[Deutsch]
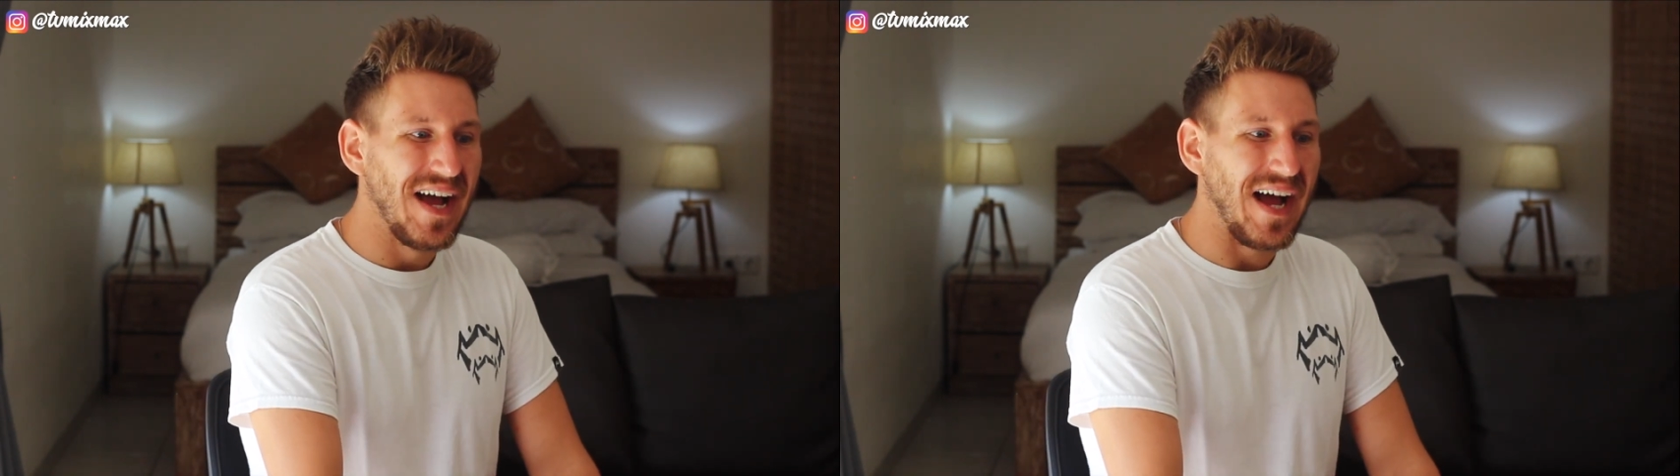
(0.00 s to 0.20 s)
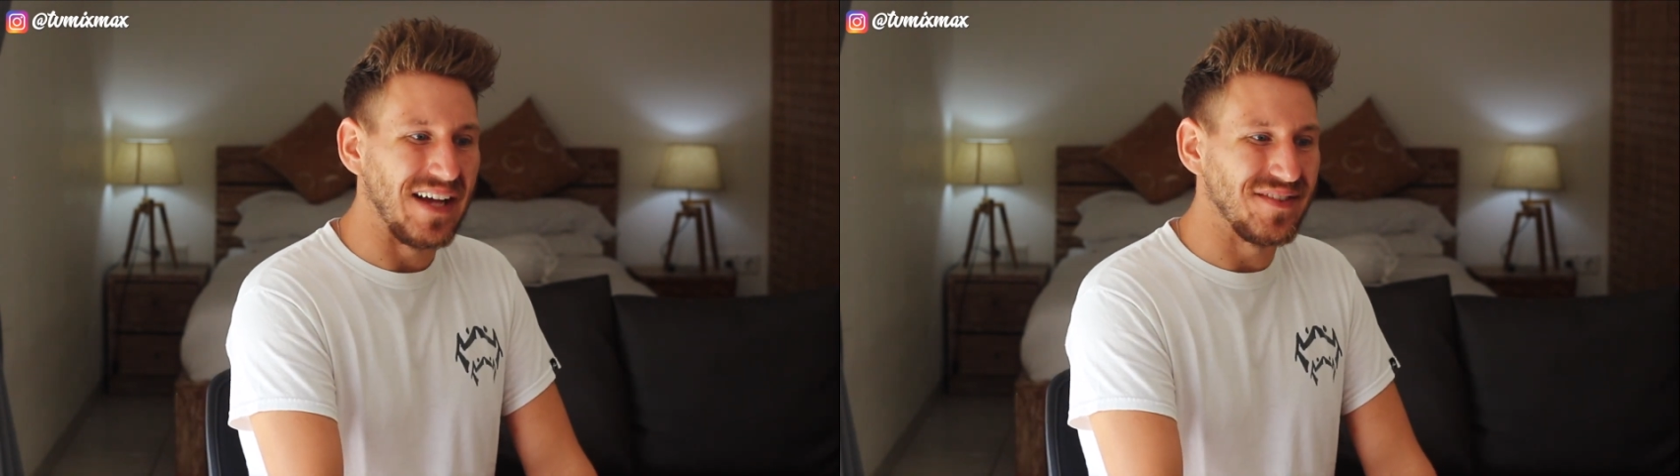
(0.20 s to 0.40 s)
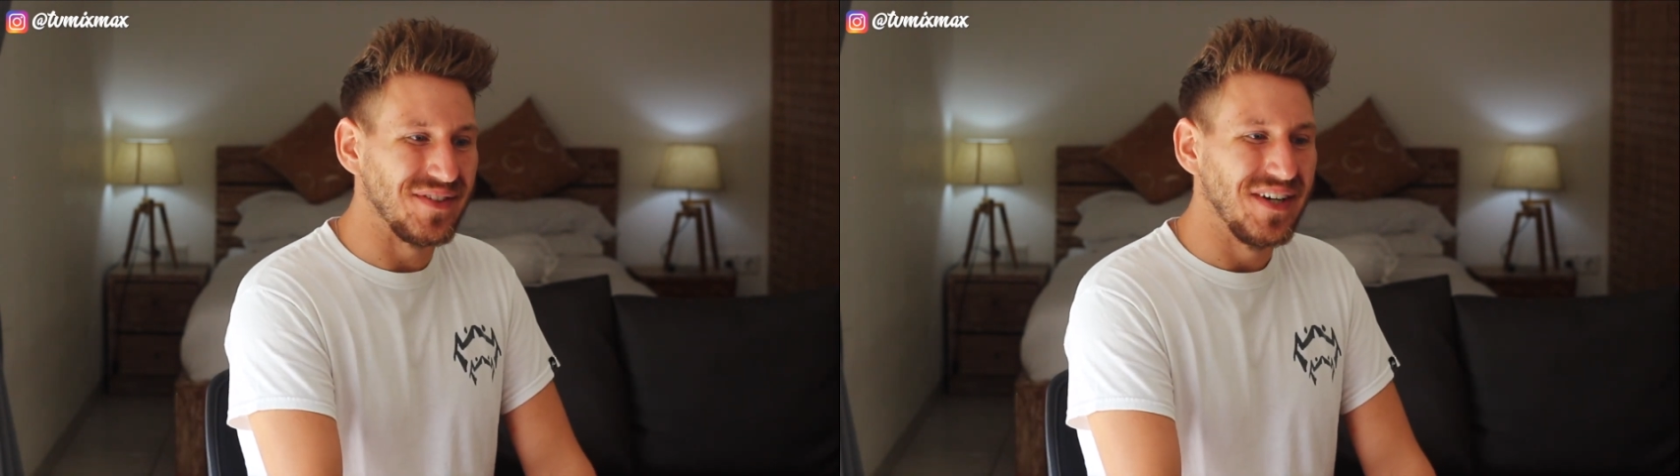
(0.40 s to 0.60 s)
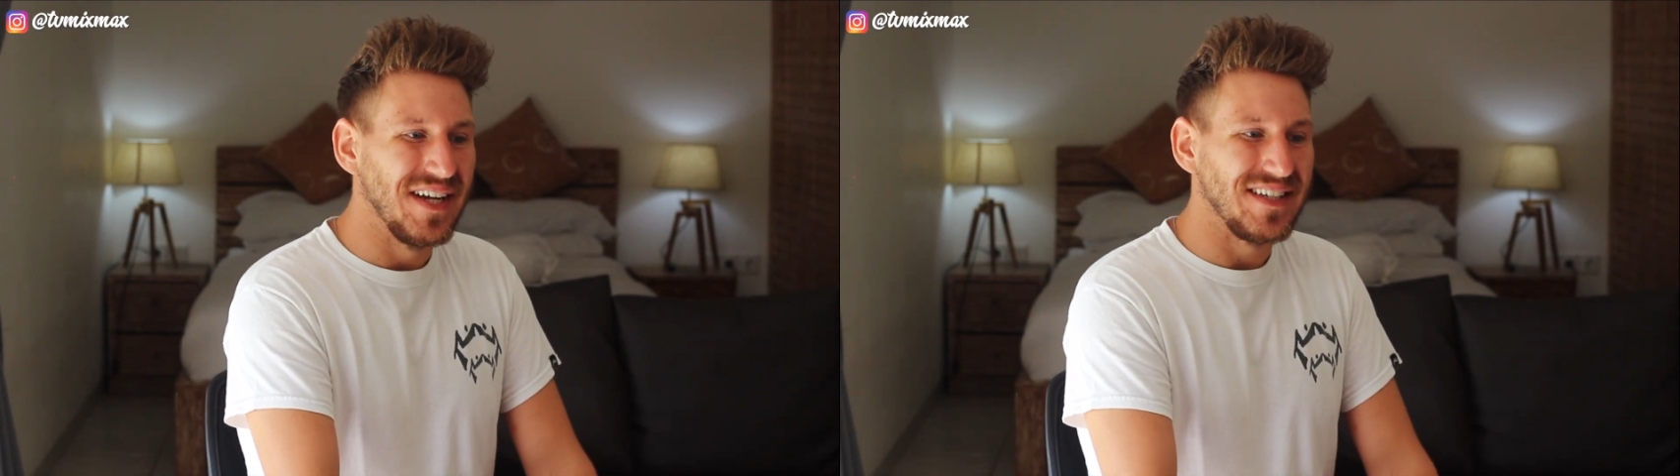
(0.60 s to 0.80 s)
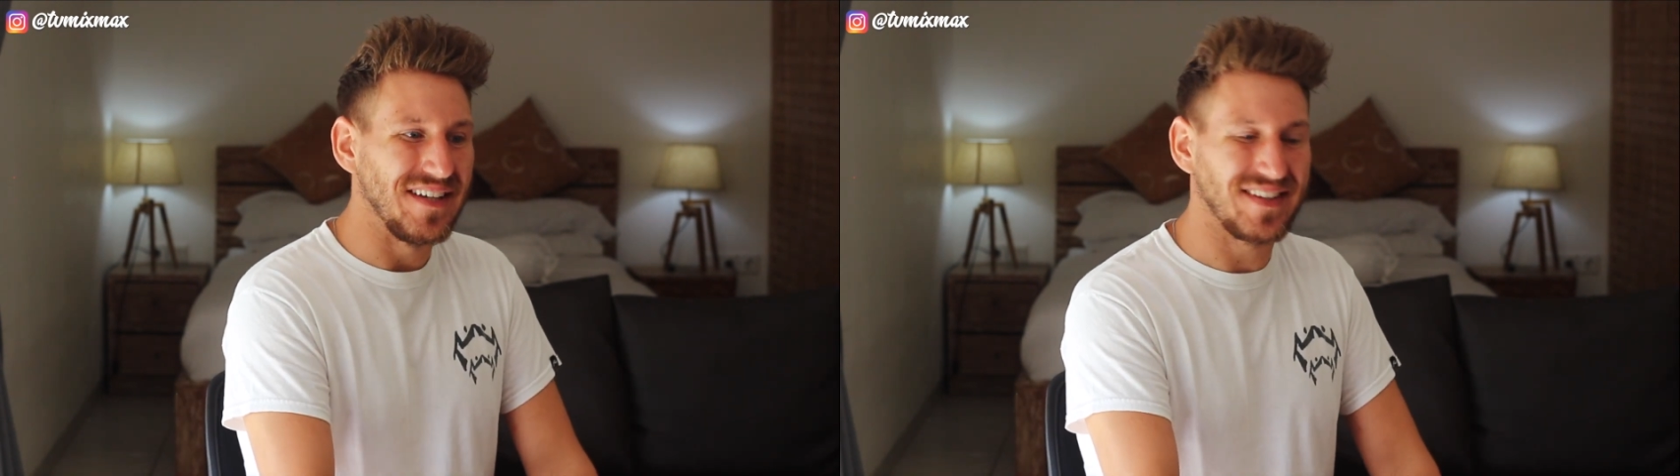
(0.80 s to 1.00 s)
Also
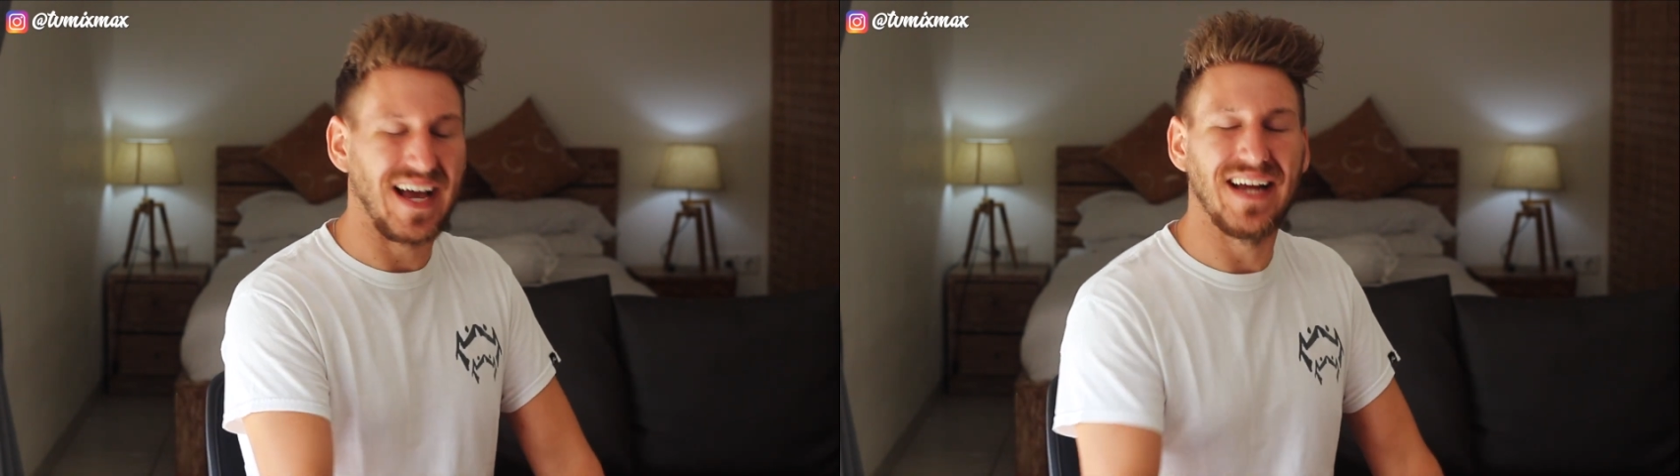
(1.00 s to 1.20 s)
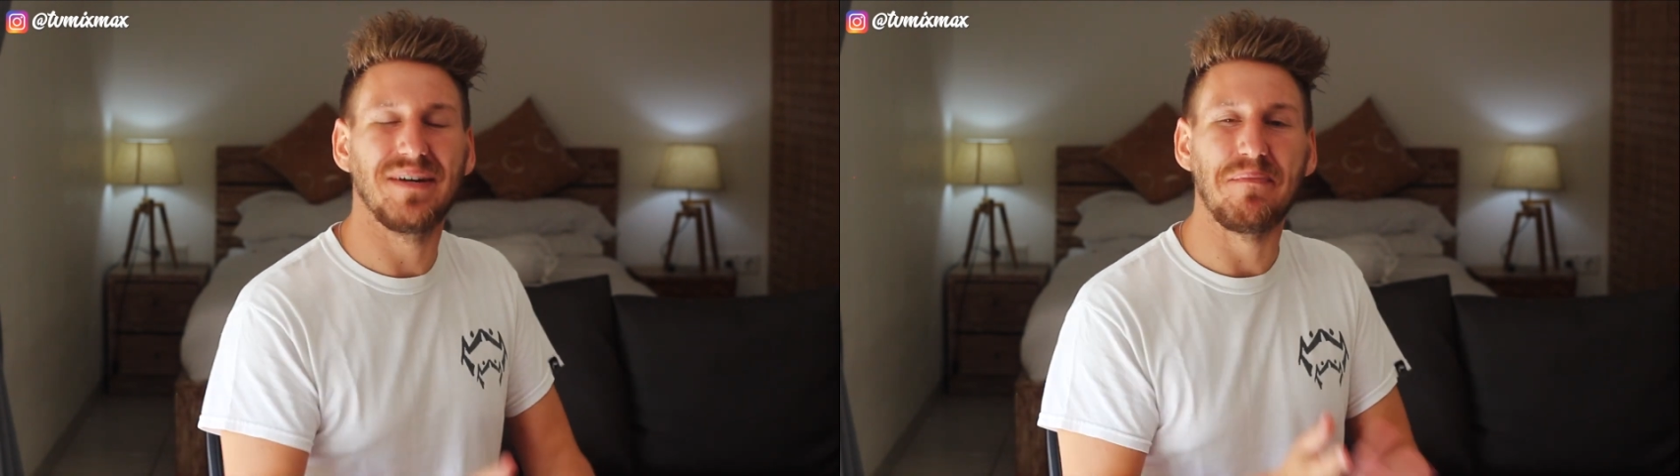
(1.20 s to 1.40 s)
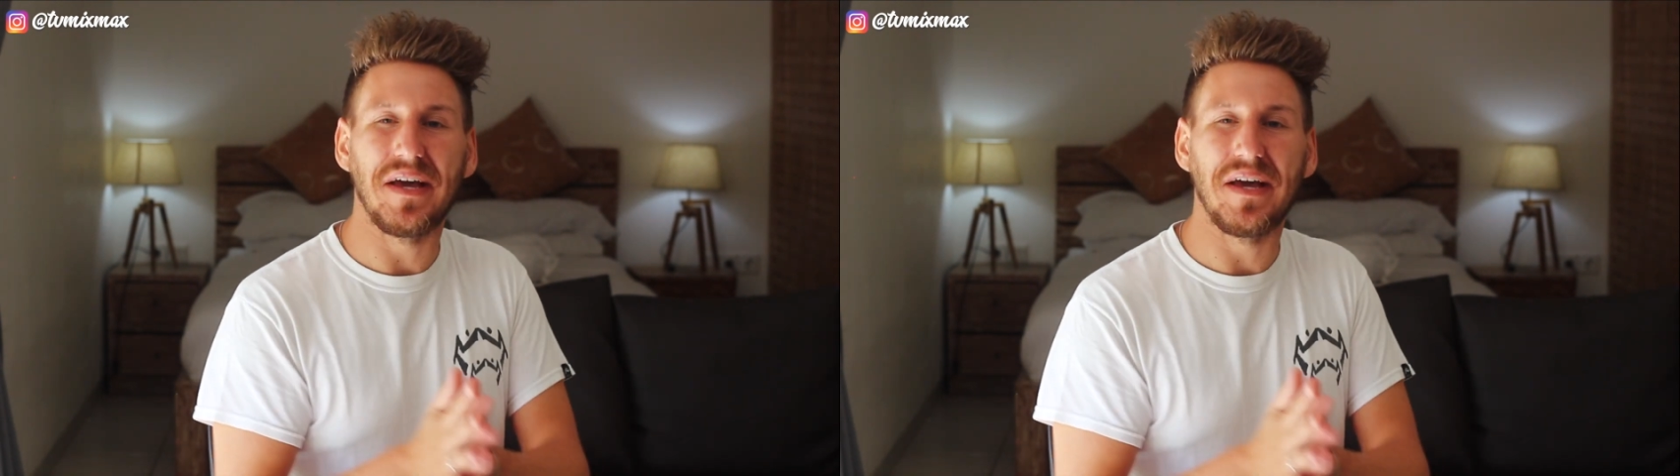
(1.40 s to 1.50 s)
das kann